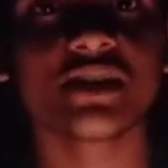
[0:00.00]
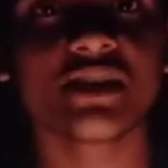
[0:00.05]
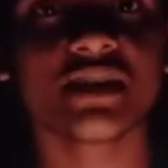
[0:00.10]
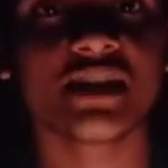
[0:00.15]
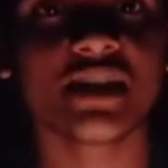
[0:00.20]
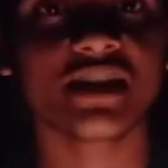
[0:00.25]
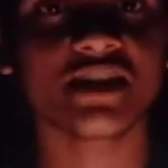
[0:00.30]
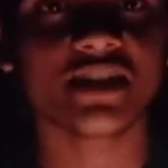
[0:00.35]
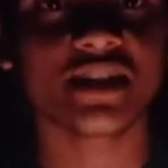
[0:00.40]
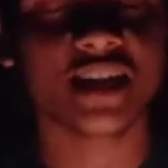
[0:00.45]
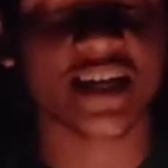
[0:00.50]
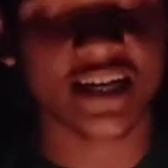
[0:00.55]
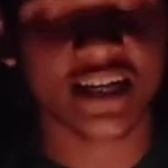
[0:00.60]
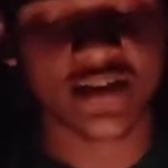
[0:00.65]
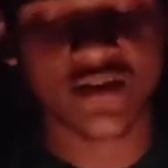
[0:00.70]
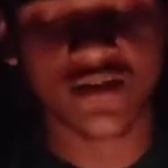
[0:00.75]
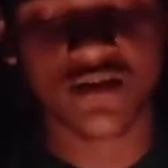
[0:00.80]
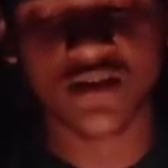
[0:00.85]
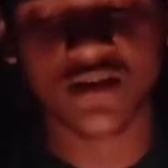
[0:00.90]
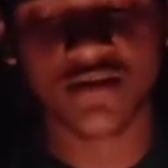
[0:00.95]
এই যে তাসের গাড্ডি
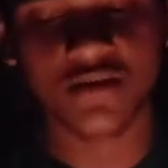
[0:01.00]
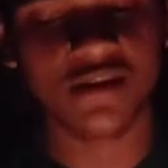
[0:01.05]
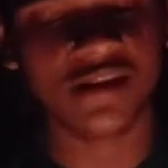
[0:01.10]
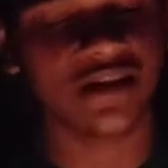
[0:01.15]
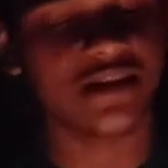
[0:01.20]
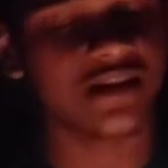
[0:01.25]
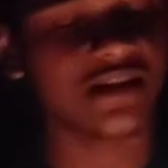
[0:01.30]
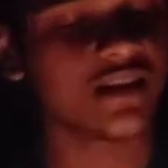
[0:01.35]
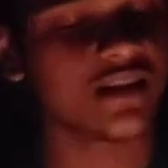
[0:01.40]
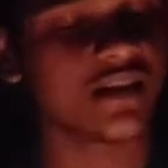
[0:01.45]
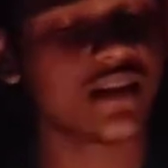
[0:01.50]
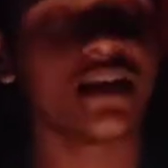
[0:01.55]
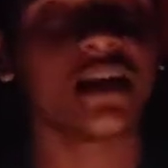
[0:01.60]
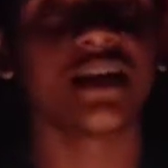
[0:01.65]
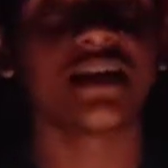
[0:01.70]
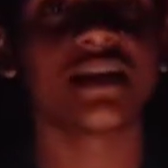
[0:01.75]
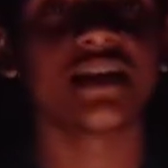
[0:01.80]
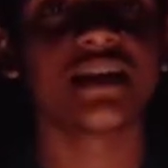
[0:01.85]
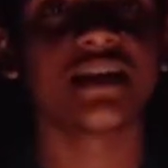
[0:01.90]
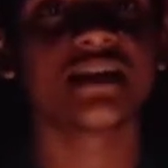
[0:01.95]
রয়েছে আমার কাছে
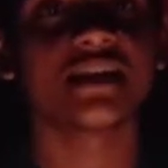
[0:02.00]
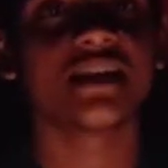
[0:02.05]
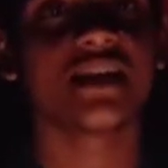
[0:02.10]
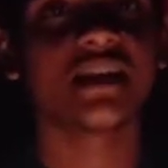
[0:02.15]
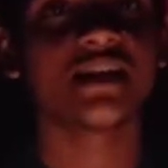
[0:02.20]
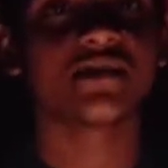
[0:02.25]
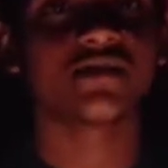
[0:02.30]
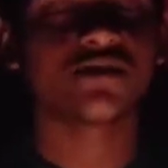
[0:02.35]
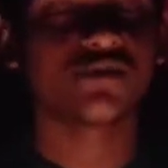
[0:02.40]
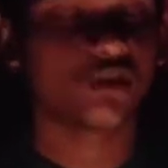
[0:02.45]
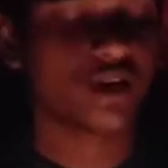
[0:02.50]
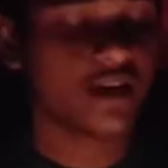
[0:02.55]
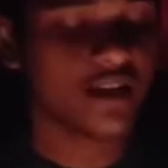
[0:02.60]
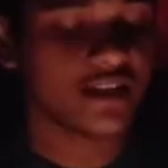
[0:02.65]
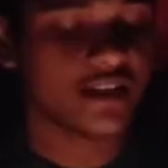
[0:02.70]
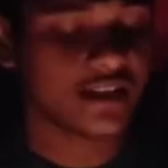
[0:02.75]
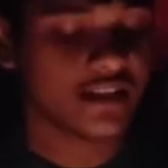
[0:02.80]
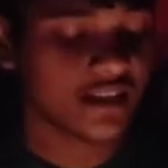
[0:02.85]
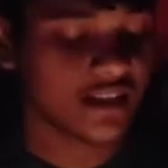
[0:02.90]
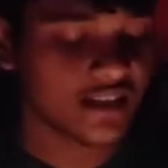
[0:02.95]
ঠিক আছে গাইজ তো এই
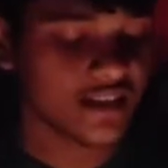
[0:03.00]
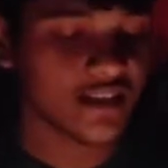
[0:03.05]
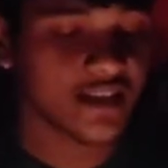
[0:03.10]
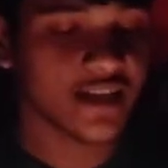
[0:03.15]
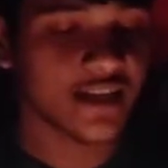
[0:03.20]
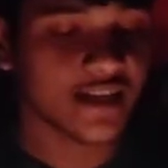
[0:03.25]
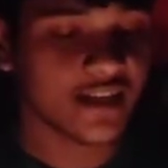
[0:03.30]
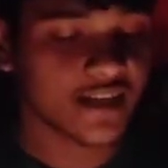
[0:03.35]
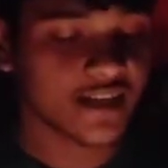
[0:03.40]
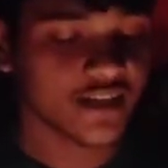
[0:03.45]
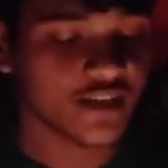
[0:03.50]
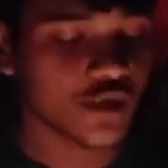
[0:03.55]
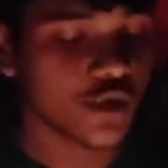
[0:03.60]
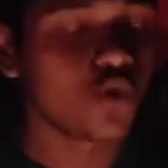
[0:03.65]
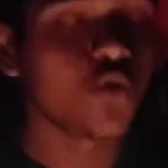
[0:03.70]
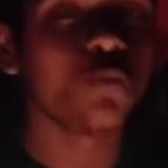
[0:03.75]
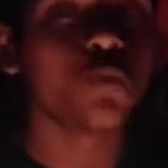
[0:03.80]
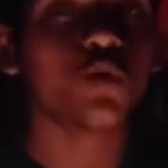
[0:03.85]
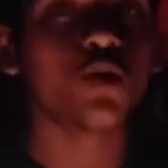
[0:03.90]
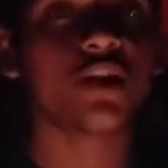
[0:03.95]
যে তাসের গাড্ডির যে
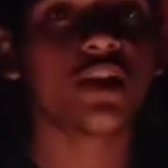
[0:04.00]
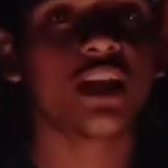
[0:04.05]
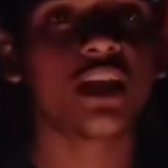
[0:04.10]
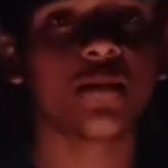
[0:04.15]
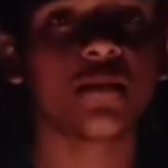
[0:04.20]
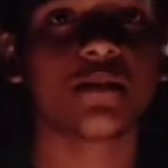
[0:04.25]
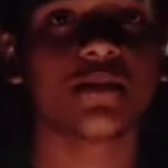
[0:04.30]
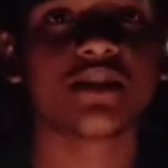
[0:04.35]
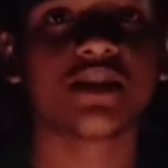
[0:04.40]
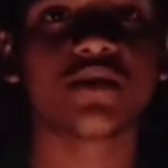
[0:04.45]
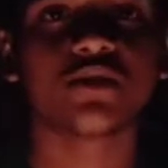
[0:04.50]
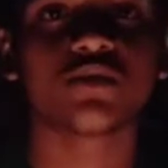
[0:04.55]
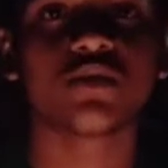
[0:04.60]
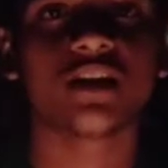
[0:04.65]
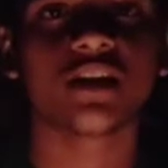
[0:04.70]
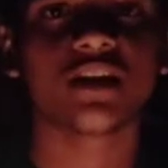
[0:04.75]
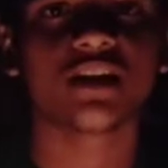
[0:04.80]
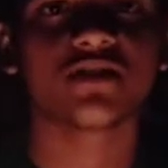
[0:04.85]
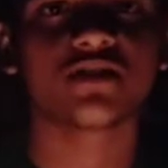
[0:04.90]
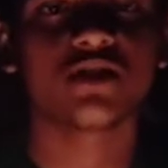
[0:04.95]
উপরে থাকবে যে কোনো
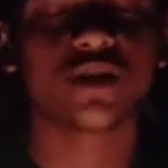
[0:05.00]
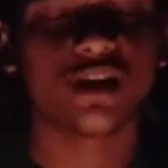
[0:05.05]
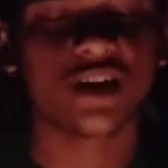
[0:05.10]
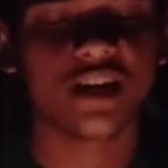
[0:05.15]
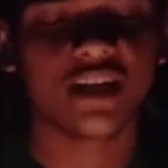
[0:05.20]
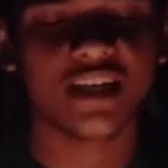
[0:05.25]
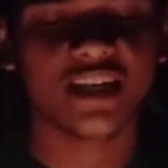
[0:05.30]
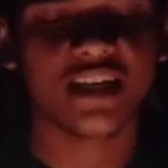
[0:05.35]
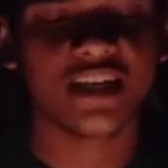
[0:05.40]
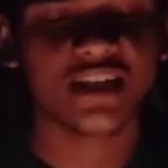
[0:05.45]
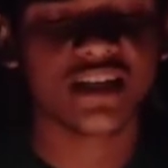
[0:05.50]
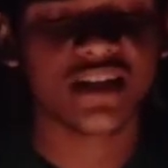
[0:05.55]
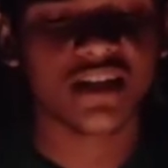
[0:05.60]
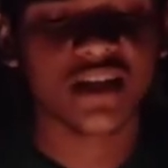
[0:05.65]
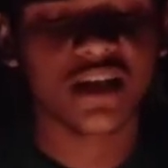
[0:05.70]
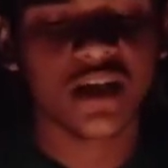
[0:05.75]
একটা সংখ্যা ঠিক আছে